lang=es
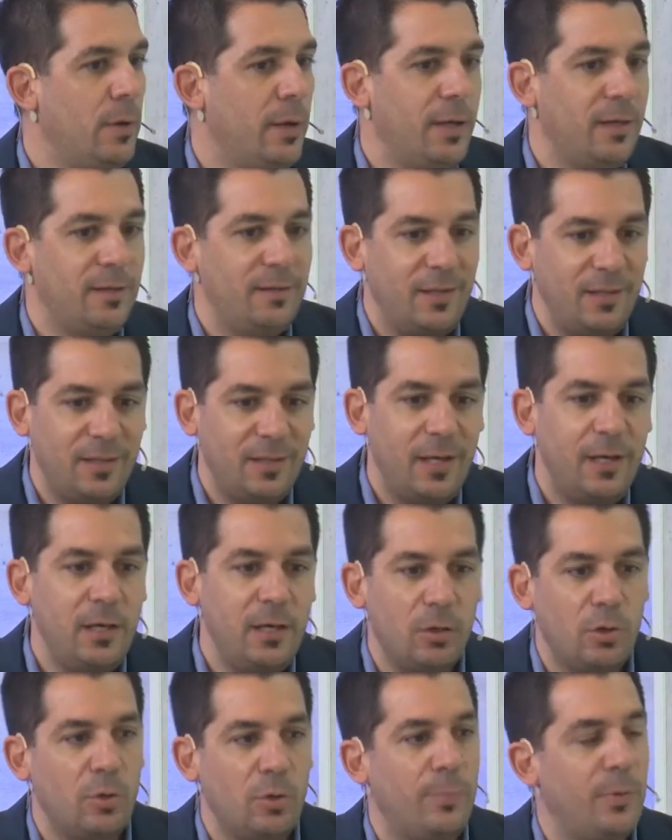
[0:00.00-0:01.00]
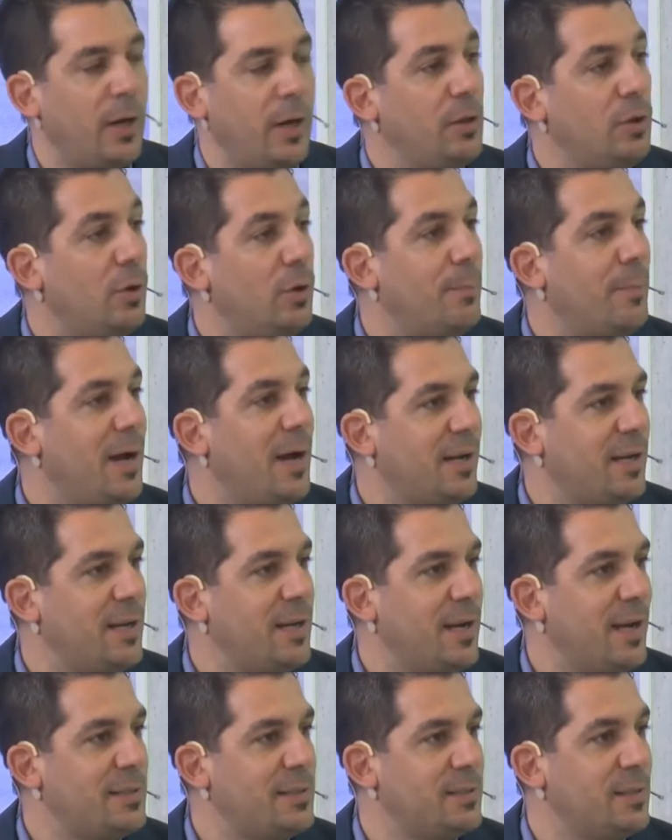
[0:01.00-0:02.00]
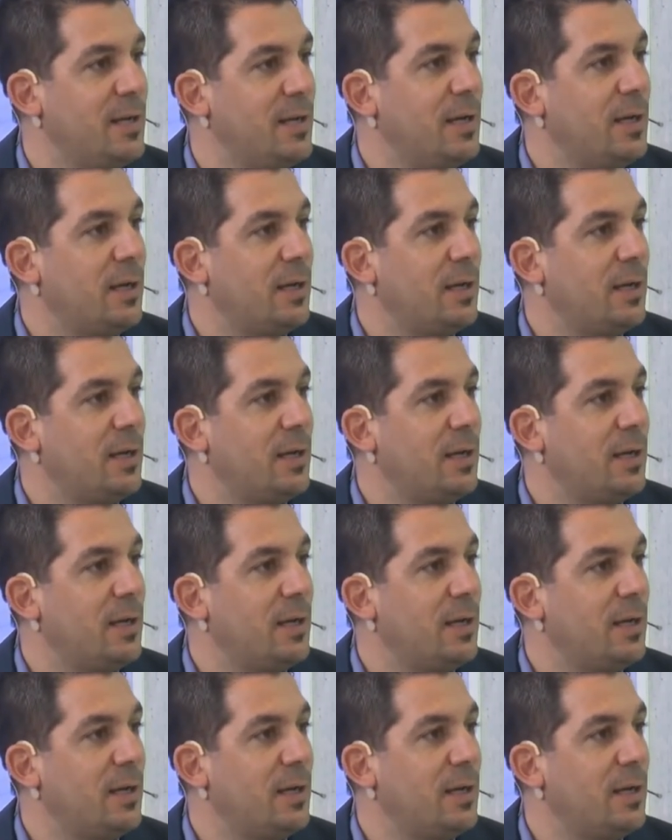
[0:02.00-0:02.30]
eh, se están incorporando máquinas